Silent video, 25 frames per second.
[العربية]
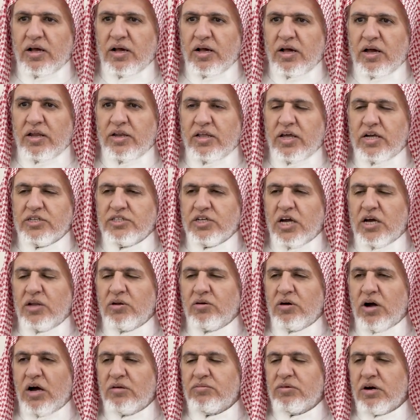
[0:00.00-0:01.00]
أن
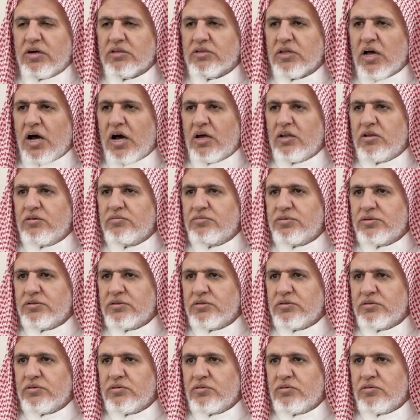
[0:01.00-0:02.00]
يجعلوا أبا طالب
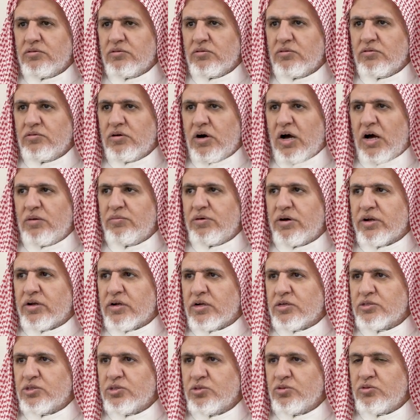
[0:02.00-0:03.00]
وأبا
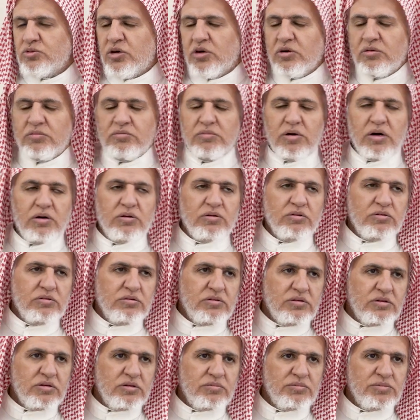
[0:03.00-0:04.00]
الرسول وأمه
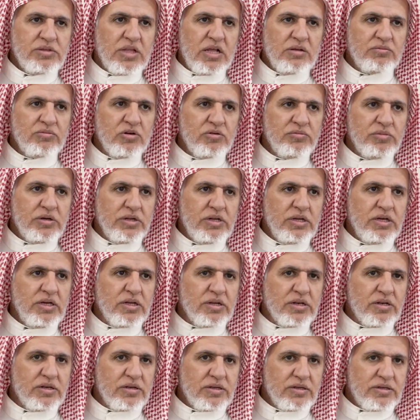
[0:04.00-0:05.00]
من
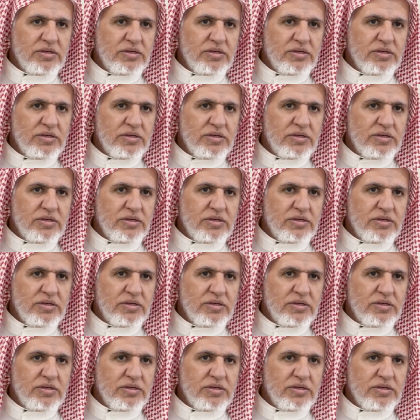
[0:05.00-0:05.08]
المؤمنين